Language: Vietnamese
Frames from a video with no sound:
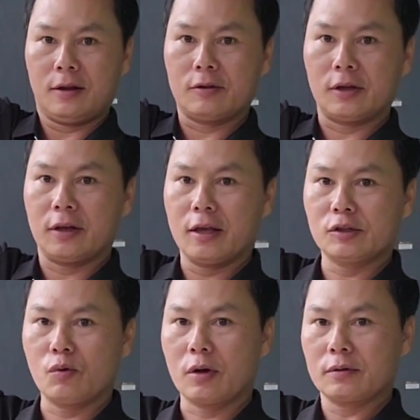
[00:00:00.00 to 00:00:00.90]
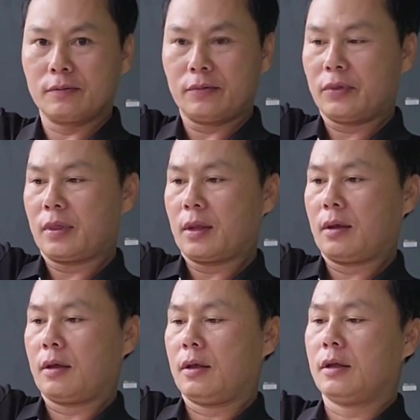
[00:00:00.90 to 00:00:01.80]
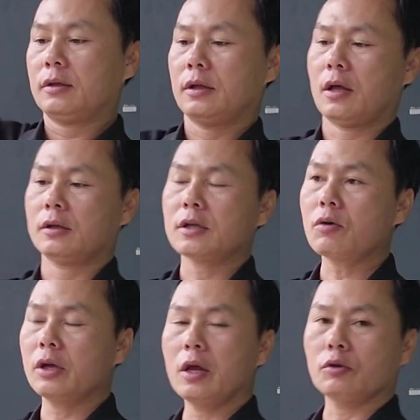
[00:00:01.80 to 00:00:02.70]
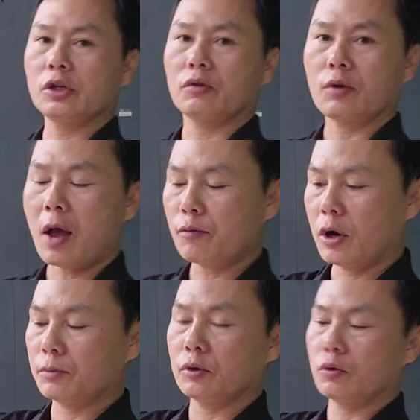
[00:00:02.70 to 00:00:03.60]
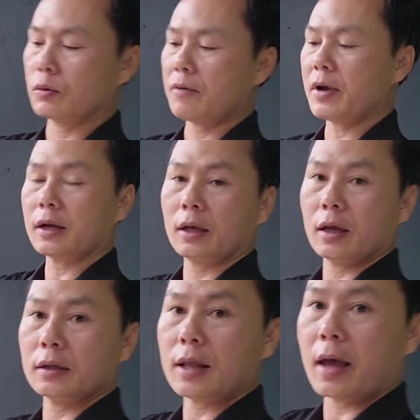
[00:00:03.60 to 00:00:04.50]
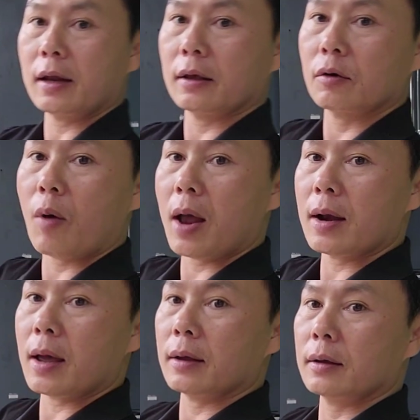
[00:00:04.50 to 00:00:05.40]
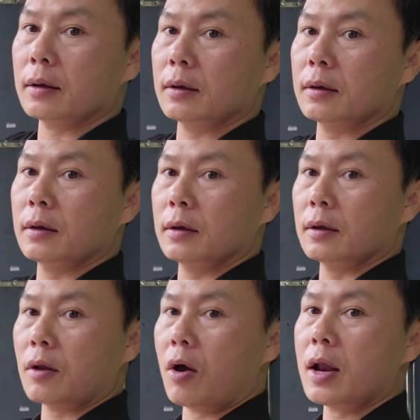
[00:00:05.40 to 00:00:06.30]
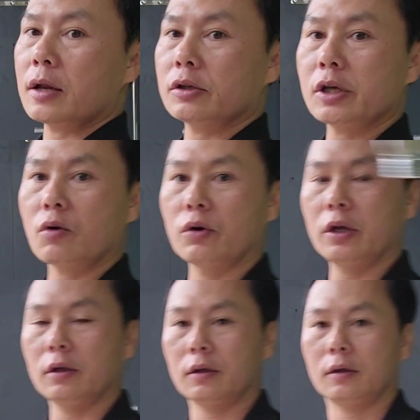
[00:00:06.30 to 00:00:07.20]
điều chỉnh lên xuống à, sau khi điều chỉnh độ cao phù hợp thì chúng ta vặn cái tay này khóa lại đó là nó sẽ cố định